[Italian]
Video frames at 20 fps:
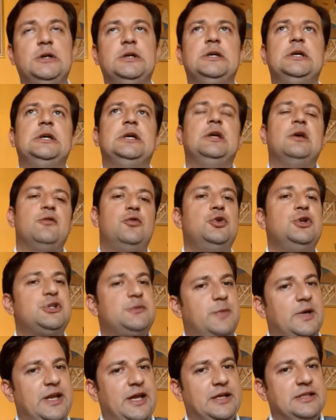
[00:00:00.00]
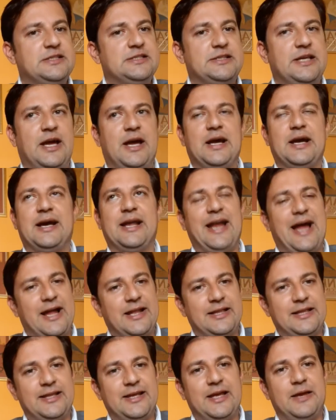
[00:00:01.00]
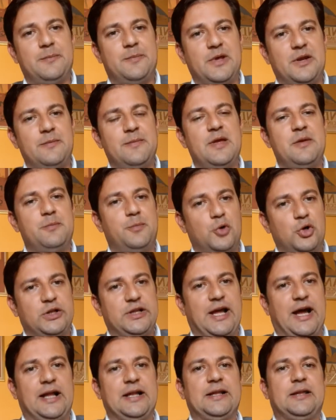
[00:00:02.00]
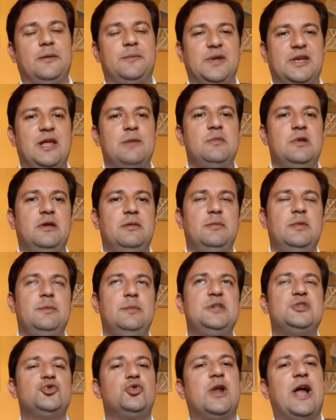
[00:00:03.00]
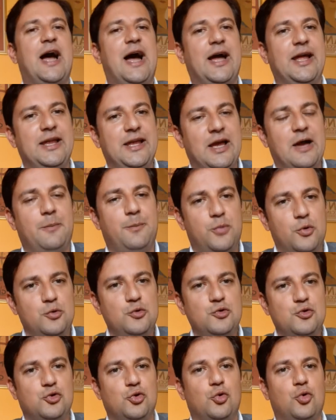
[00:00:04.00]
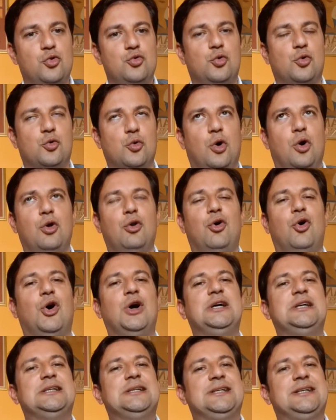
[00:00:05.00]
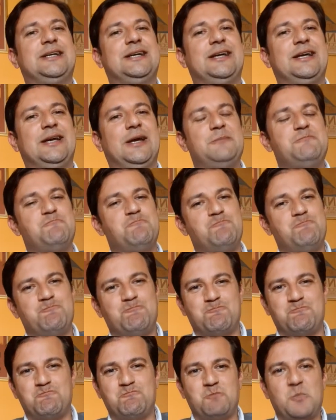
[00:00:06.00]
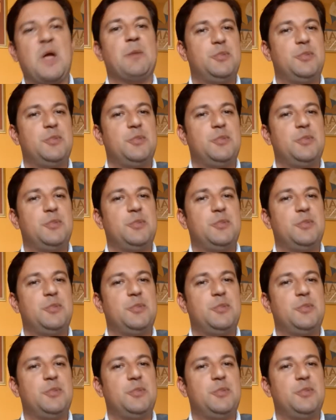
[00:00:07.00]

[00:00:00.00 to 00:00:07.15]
Fu un'esperienza grande per me, importante, perché mi, mi misurai appunto con un ruolo ehm,